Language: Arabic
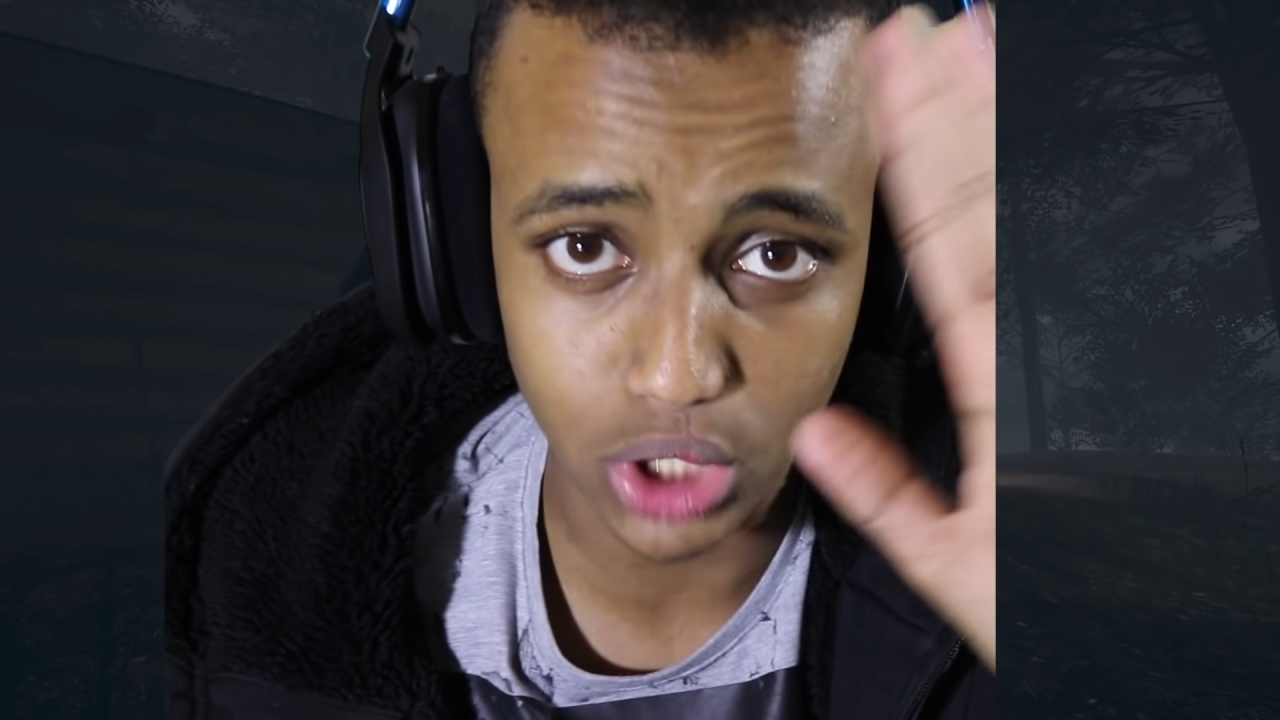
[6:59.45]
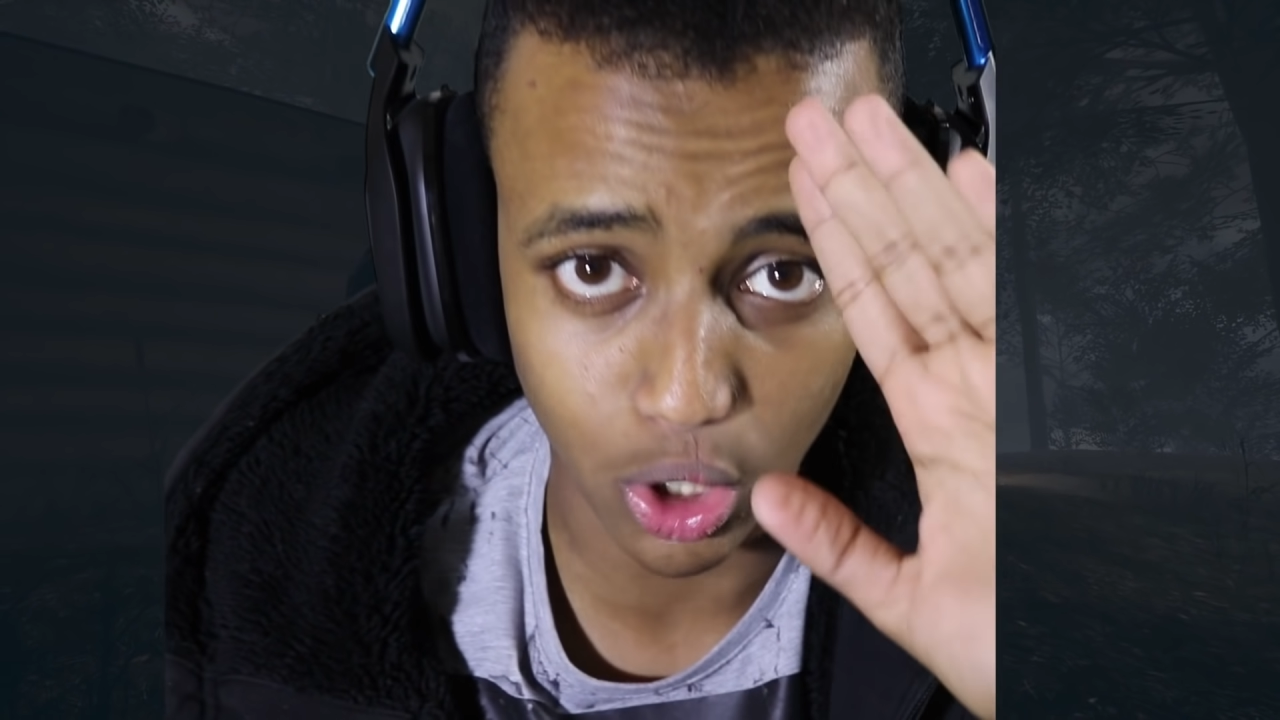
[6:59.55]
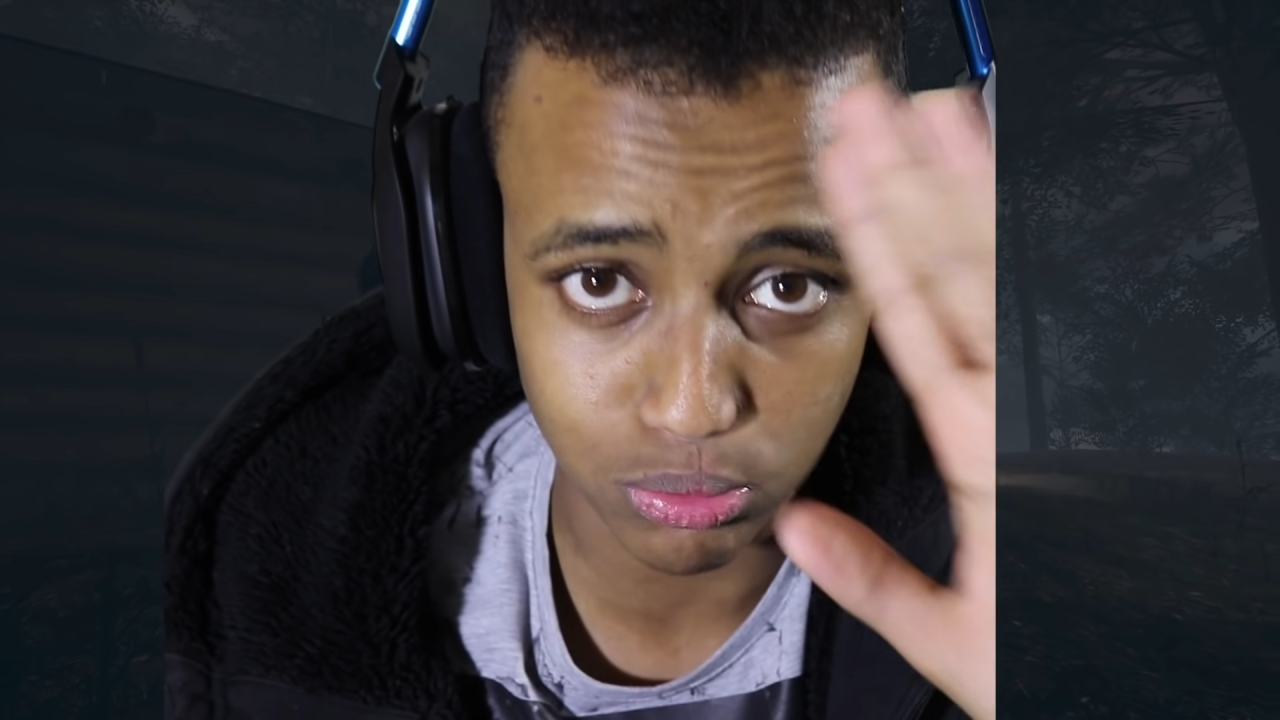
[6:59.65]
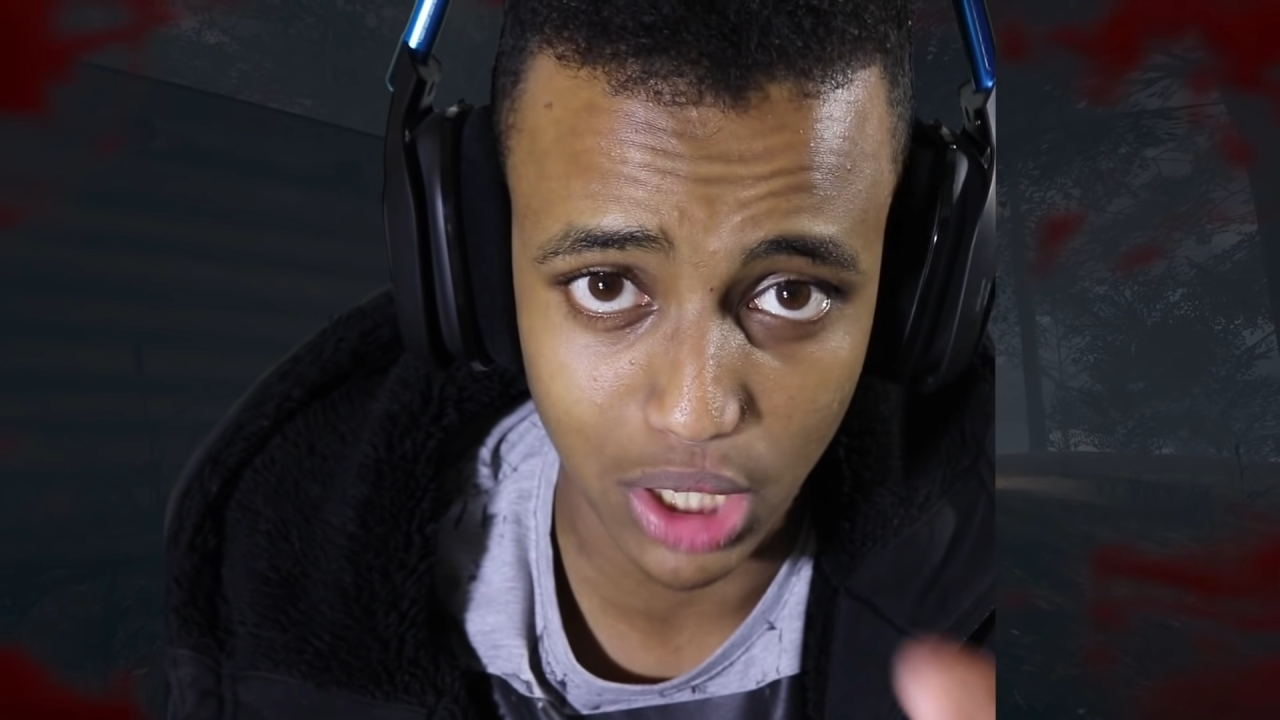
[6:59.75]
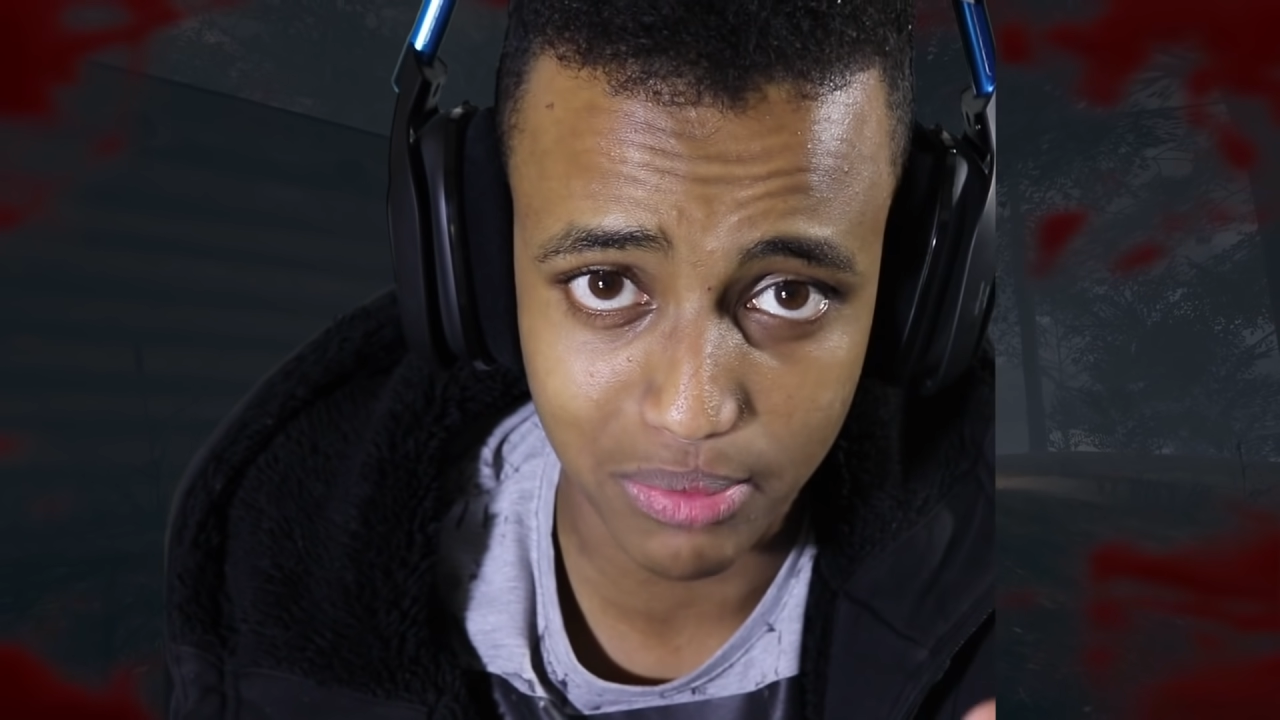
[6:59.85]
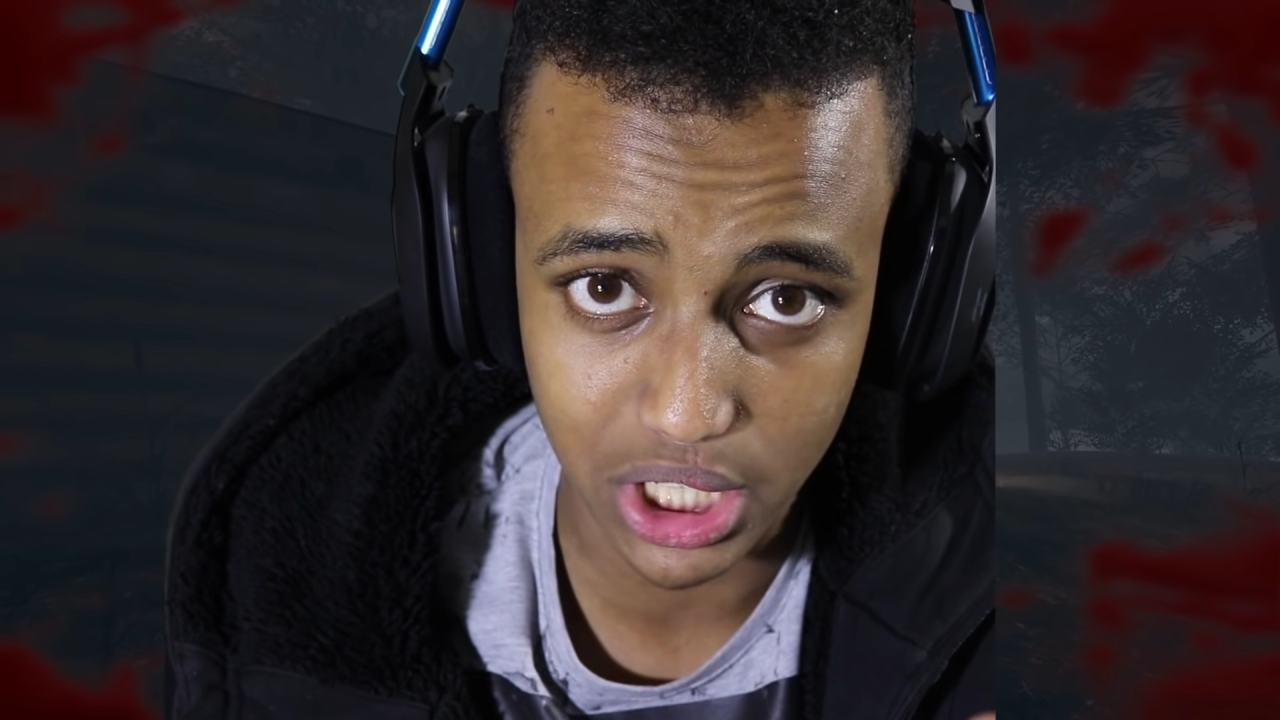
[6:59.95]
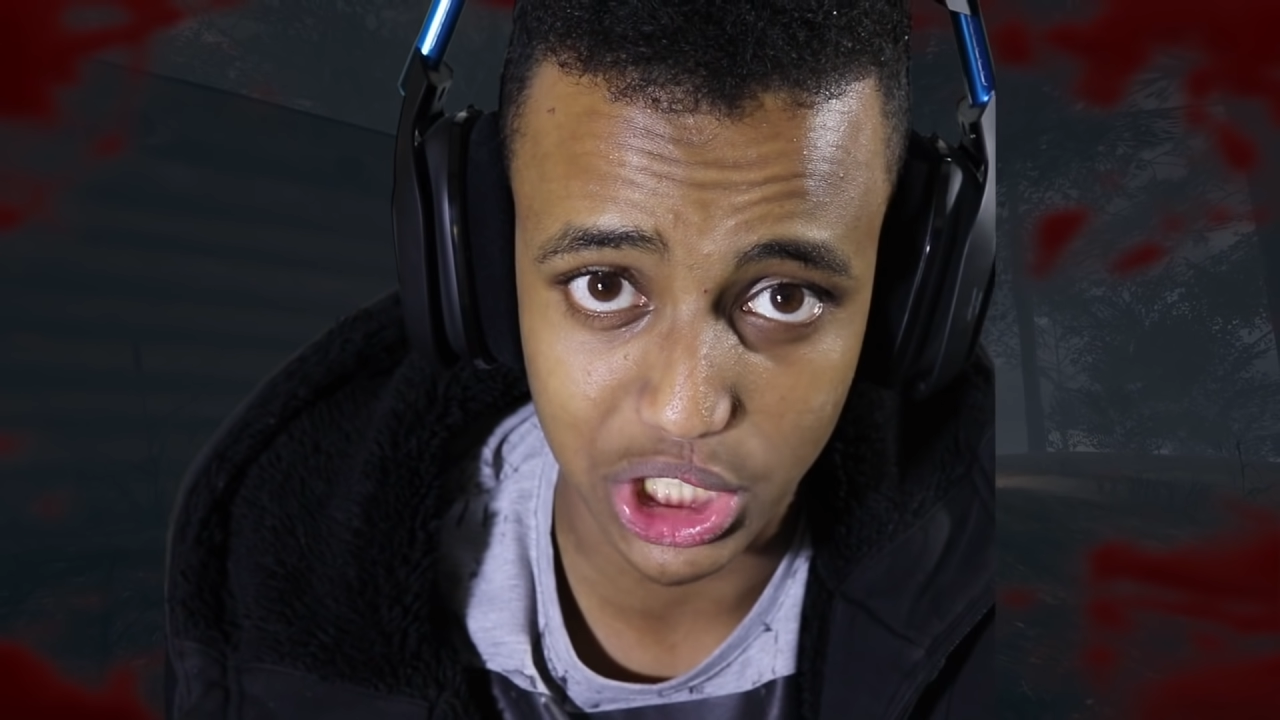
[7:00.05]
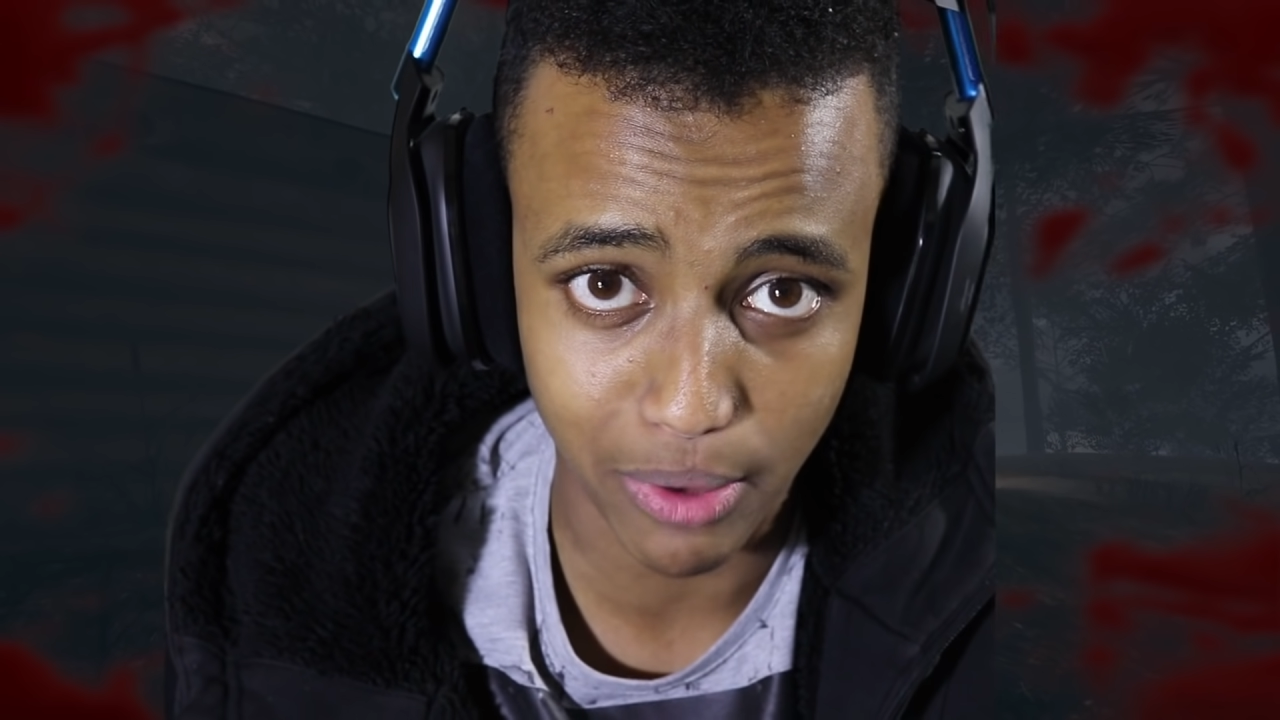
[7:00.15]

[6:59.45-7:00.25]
شاكم طيبين